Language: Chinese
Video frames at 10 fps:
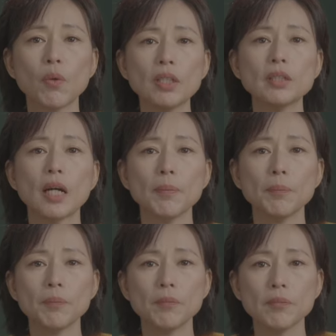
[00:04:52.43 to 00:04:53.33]
观察。
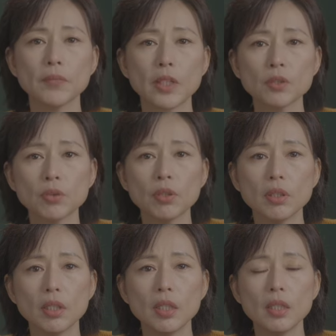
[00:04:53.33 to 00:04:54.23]
他
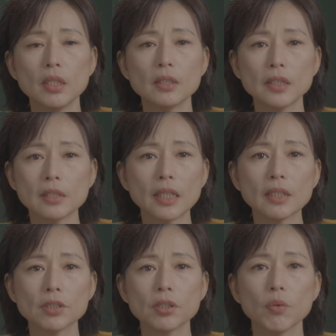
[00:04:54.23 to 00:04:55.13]
说，现在
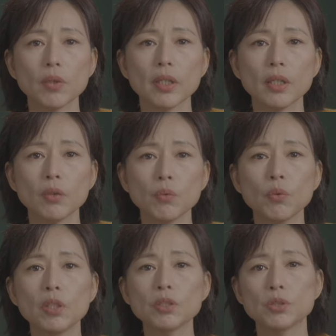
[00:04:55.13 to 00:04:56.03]
的社会，
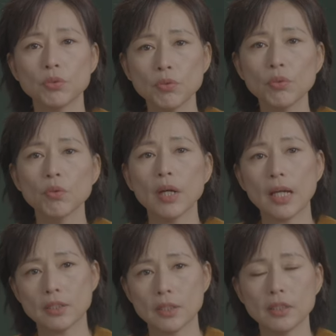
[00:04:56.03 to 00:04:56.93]
无论是中国
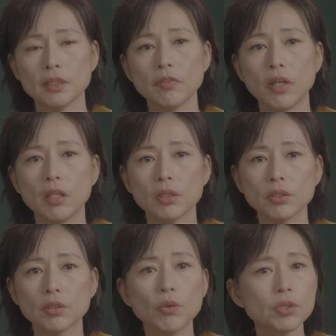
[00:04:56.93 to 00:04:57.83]
还是西方，
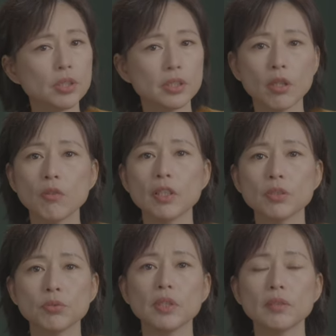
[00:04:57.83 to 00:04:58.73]
都是消费
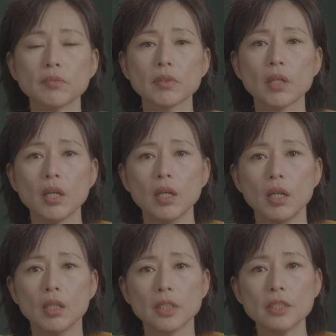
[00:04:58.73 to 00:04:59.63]
主义。
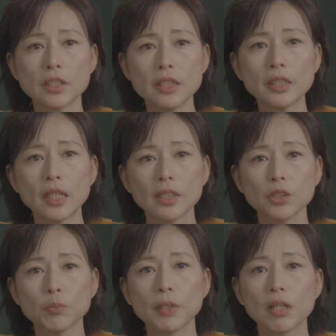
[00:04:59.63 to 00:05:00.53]
人生下来
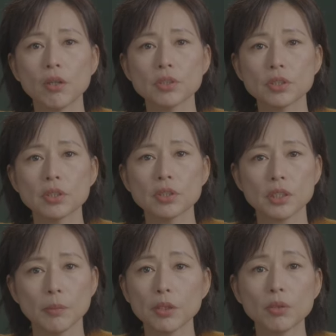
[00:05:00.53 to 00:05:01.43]
呢就被告知
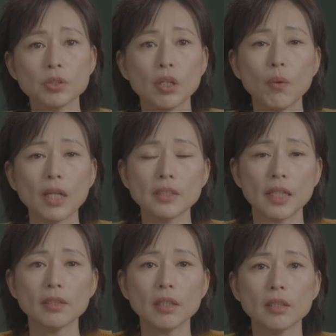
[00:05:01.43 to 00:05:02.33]
什么都是要花
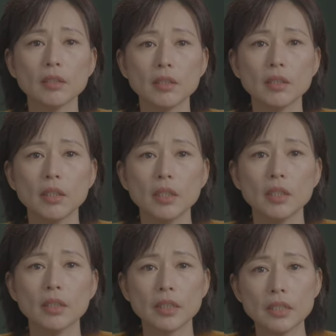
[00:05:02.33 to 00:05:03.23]
钱的。
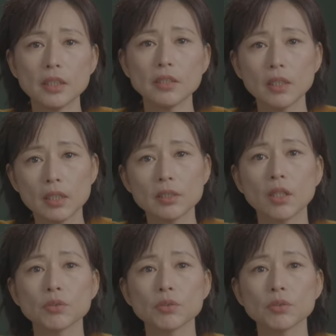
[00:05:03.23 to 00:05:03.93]
年轻人很早